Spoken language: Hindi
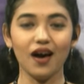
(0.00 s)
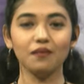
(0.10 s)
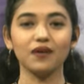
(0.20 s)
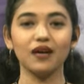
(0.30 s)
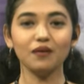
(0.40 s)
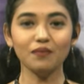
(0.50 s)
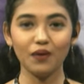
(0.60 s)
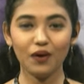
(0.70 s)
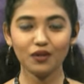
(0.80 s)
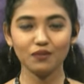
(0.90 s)
आपका
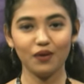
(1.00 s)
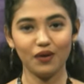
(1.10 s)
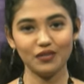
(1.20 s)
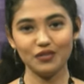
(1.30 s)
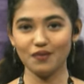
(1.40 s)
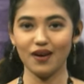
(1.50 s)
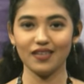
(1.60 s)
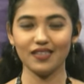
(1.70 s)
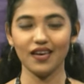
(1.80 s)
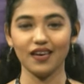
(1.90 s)
बहुत बहुत
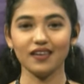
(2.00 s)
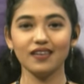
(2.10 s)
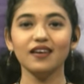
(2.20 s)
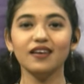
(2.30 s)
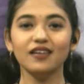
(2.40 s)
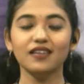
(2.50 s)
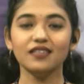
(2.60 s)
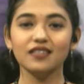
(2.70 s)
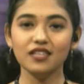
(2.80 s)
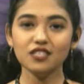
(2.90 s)
स्वागत है
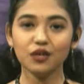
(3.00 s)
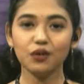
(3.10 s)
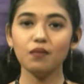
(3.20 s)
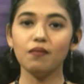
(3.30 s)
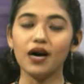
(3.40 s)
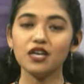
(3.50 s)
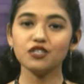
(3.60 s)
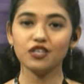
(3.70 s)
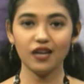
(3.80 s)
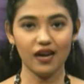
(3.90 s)
दर्शकों
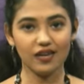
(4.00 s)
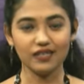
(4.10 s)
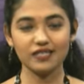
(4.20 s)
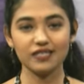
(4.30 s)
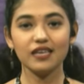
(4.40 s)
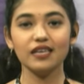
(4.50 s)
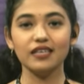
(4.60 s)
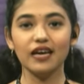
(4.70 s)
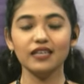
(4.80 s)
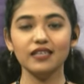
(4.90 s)
मार्शल आर्ट्स
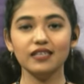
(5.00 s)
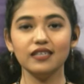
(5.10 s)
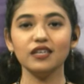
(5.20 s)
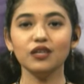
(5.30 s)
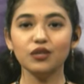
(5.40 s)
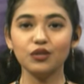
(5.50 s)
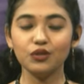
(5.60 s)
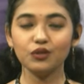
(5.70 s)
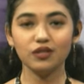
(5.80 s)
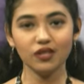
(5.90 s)
यानी कि
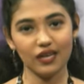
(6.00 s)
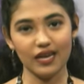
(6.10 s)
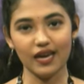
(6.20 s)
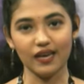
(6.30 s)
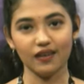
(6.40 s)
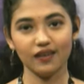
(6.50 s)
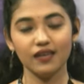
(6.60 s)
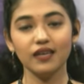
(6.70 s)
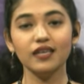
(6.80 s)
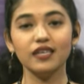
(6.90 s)
युद्ध कलाएं
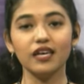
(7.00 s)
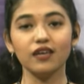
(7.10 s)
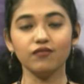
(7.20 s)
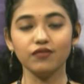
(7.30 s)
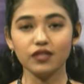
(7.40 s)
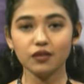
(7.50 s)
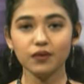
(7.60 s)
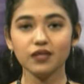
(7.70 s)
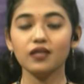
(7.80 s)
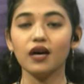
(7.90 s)
ये
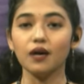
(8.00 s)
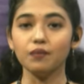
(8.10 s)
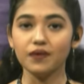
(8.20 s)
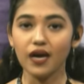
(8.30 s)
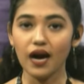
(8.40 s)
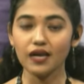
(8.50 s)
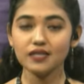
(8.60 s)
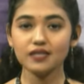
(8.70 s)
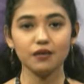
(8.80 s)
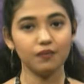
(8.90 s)
विधिवत
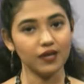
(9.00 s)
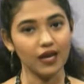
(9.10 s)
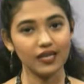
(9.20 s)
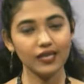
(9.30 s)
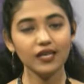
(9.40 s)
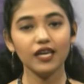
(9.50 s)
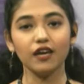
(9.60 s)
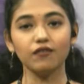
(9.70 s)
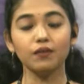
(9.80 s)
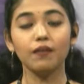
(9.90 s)
अभ्यास की प्रणाली
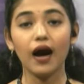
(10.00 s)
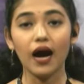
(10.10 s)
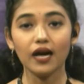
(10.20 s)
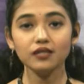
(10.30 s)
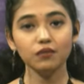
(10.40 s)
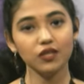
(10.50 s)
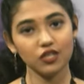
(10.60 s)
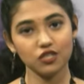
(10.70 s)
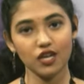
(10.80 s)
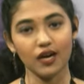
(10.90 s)
एवं
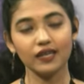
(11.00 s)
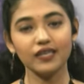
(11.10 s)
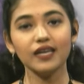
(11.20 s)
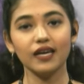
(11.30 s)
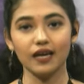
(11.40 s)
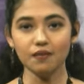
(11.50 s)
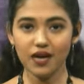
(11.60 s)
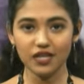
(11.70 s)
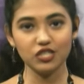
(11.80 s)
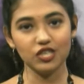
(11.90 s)
आत्मरक्षा की कला
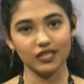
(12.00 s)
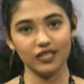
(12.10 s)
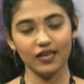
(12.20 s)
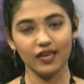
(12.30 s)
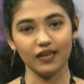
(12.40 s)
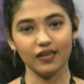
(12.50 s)
मानी जाती है